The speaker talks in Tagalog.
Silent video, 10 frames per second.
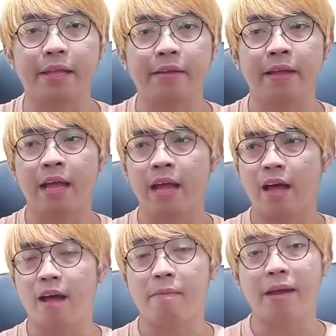
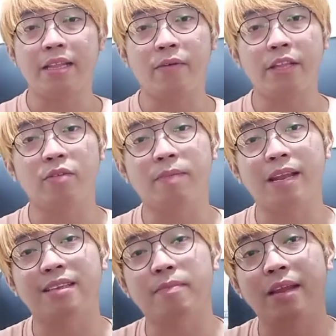Uh, ah, by the way, doon
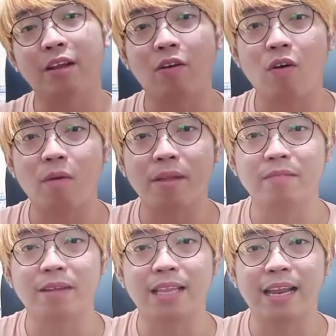pala sa mga nagko-comment
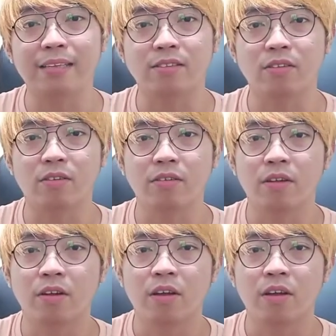madalas, no?